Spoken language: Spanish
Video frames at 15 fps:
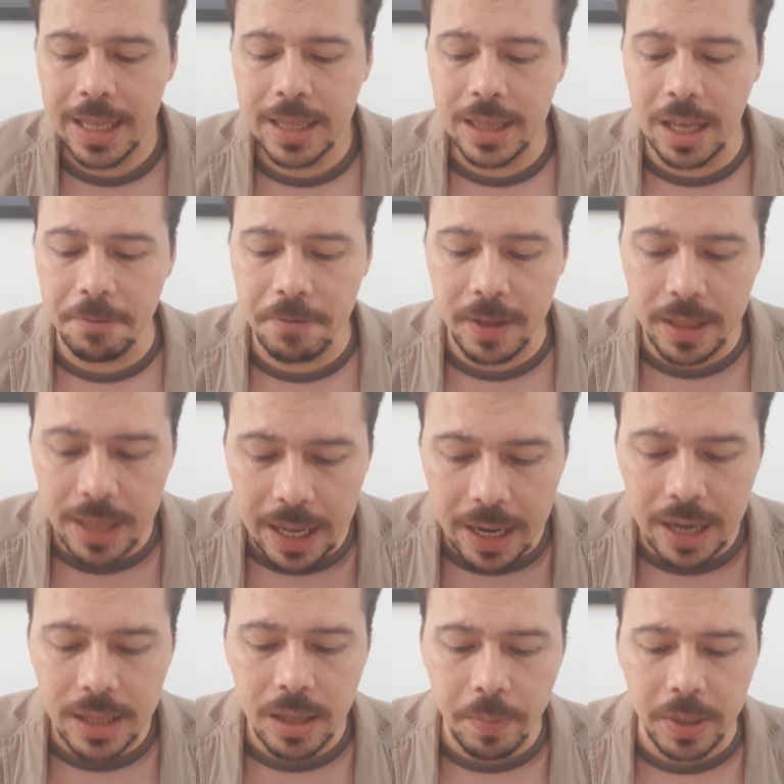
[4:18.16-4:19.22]
Defender
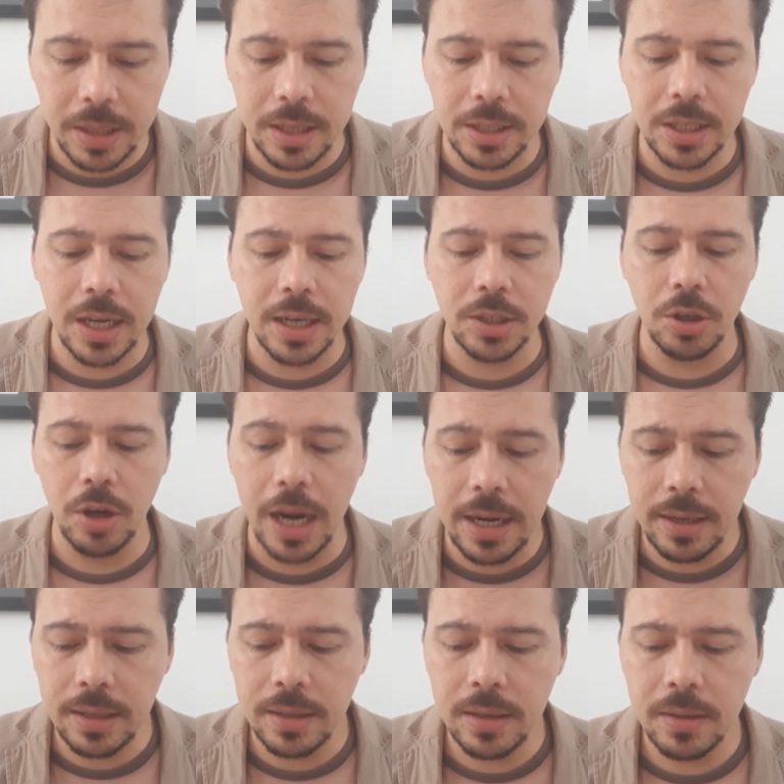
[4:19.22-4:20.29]
la independencia
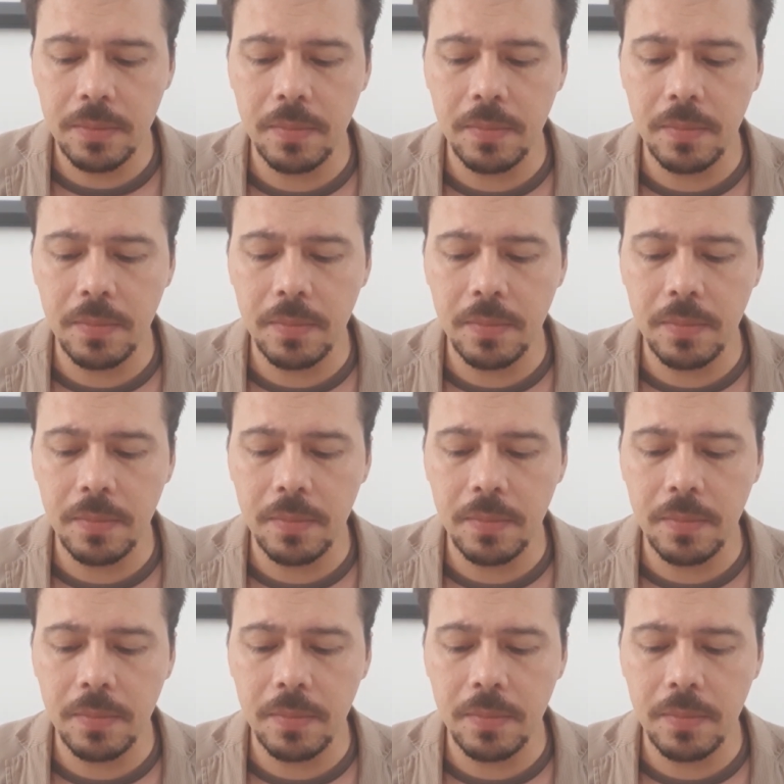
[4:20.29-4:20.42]
nacional,